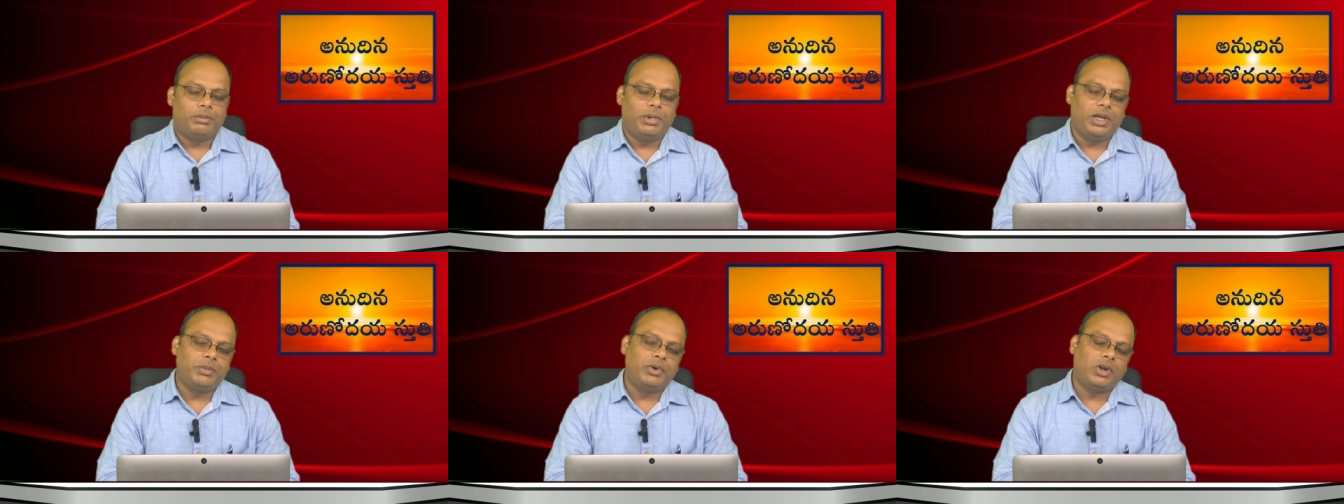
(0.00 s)

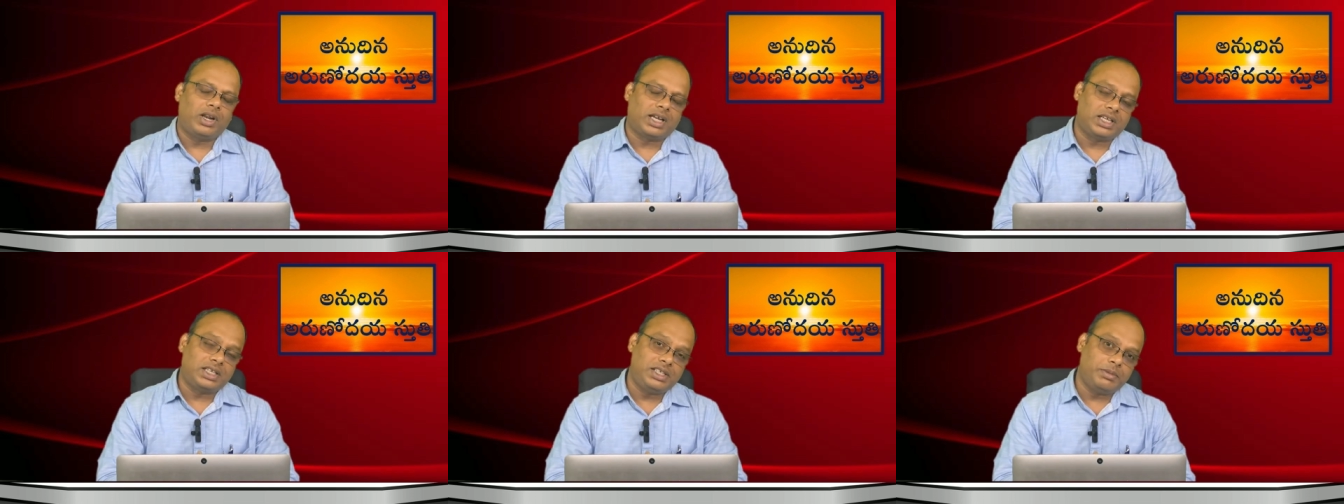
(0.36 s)
మేము
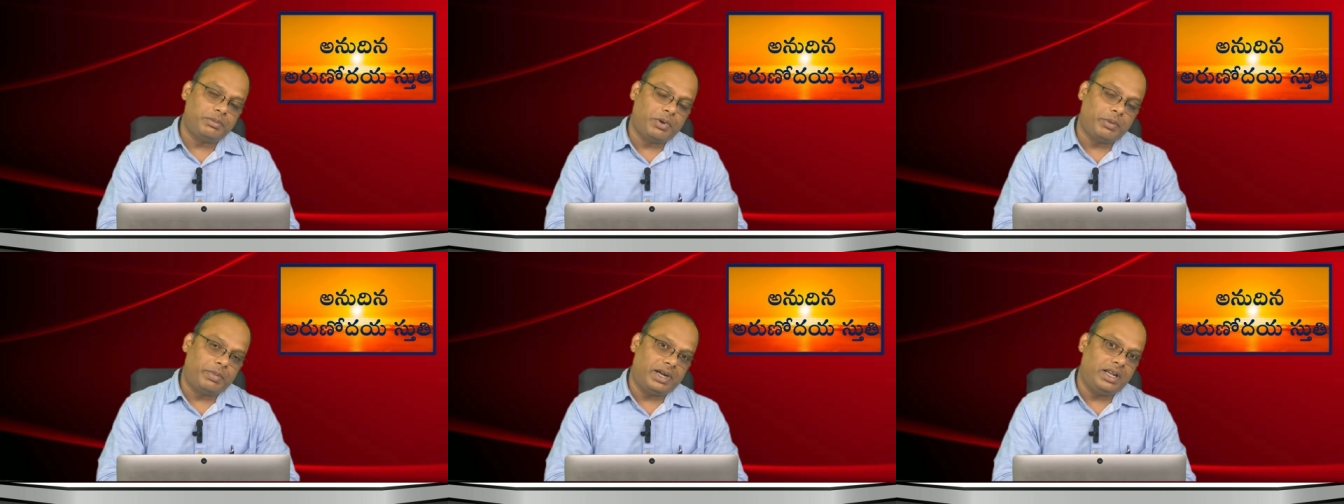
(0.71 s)

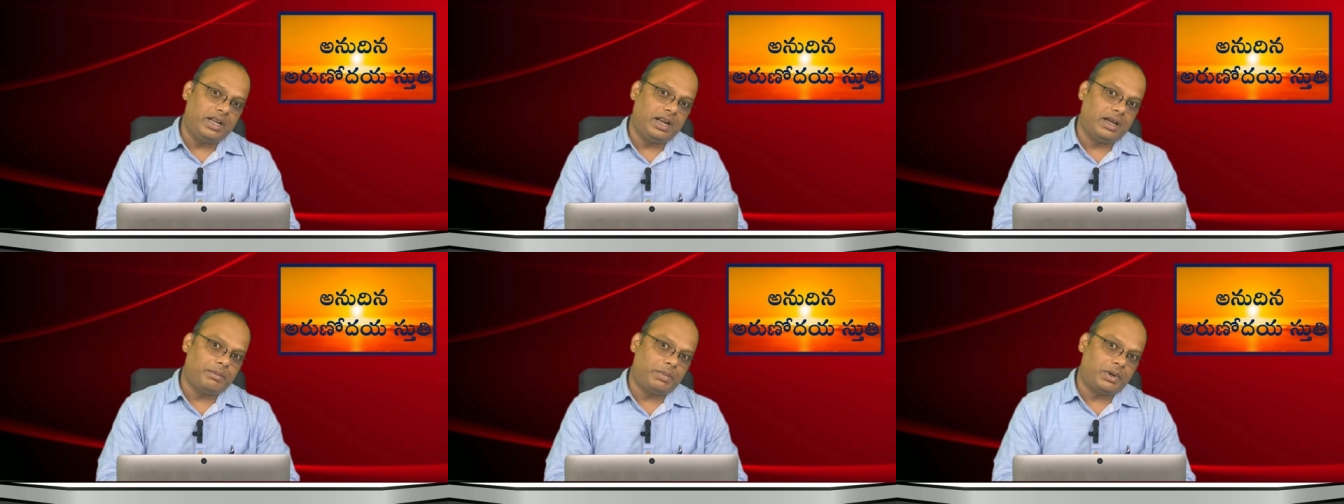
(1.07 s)

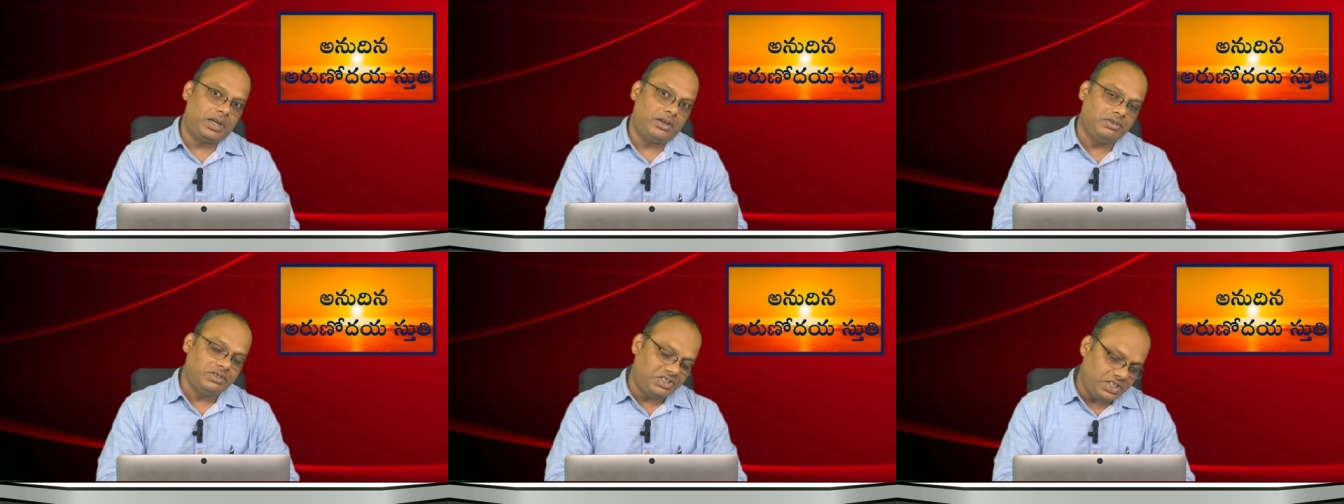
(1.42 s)

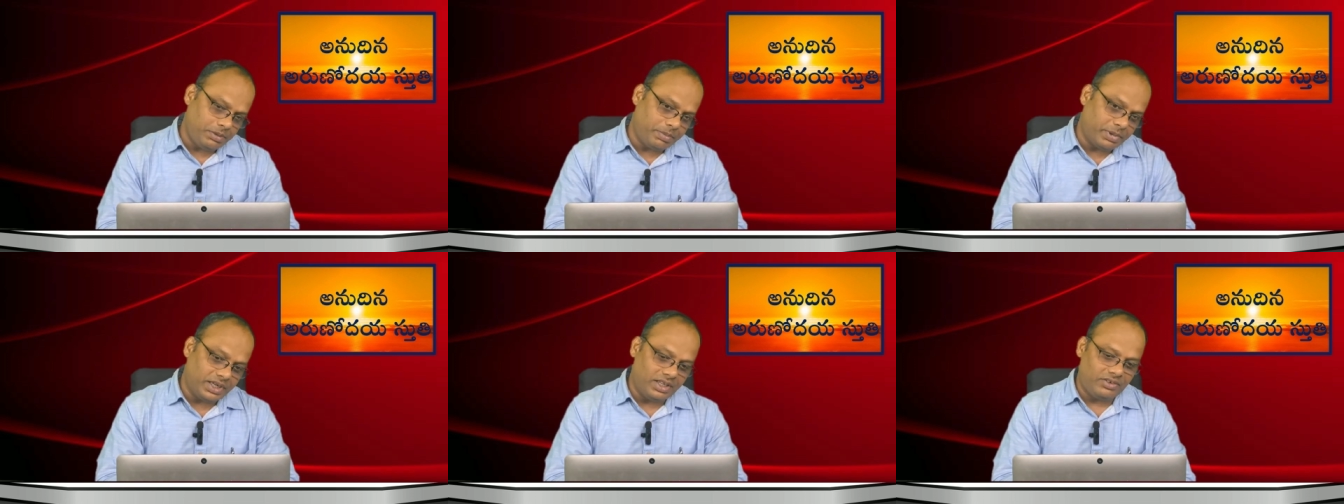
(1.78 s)
రక్షింపబడినప్పటి నుంచి
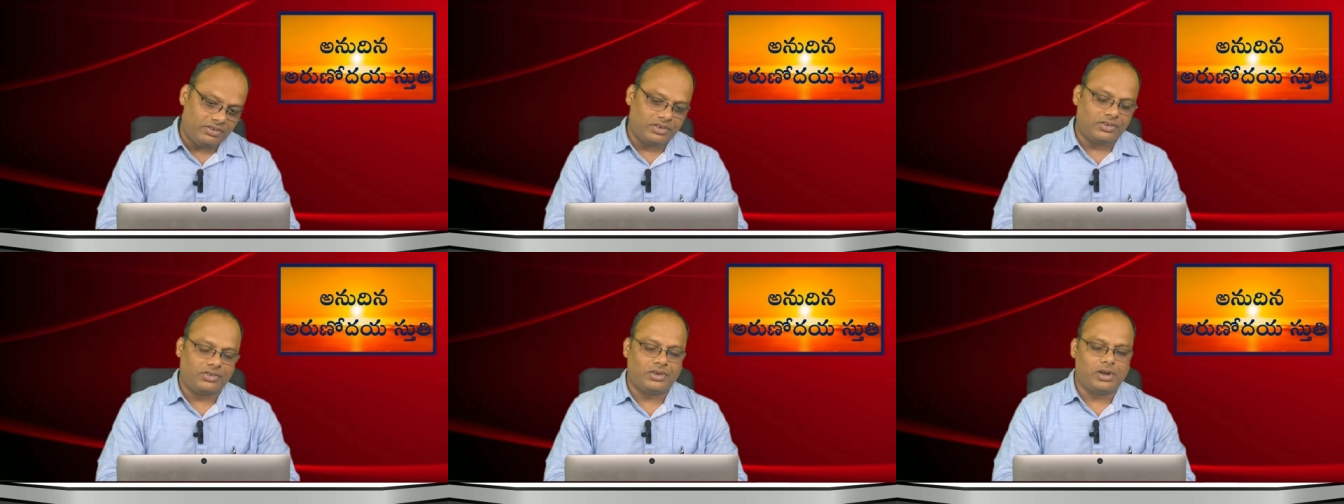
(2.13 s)
ఈ పనే
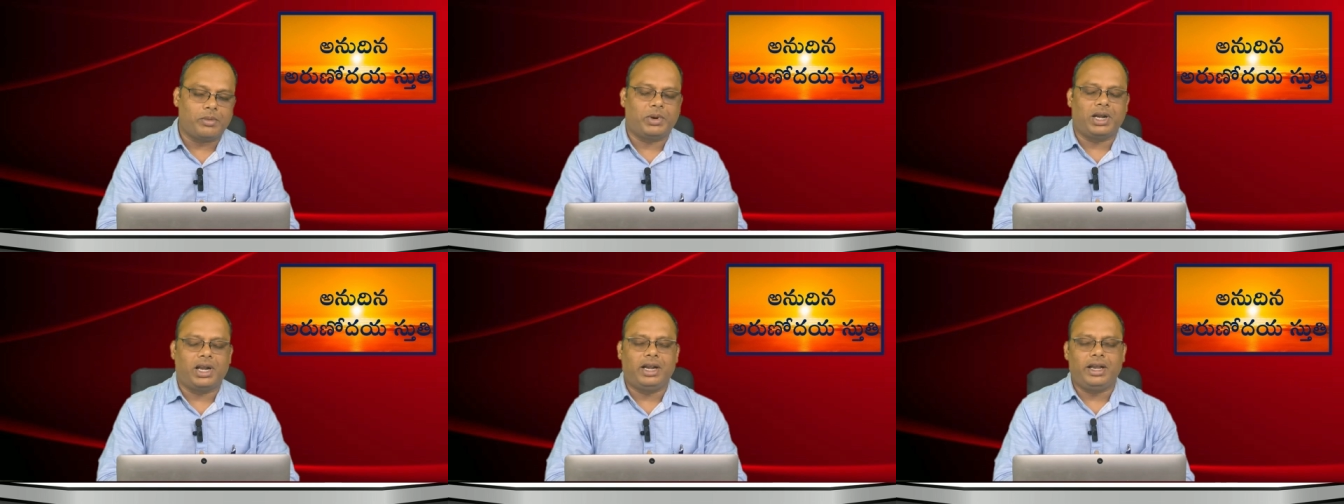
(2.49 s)

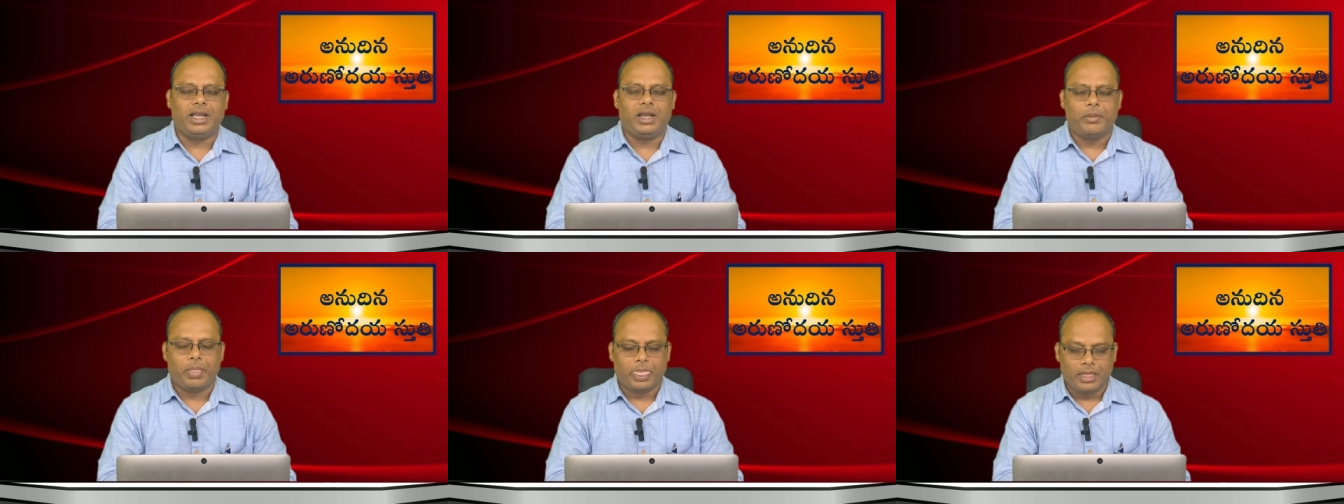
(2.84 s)
చేస్తున్నామండి అంటే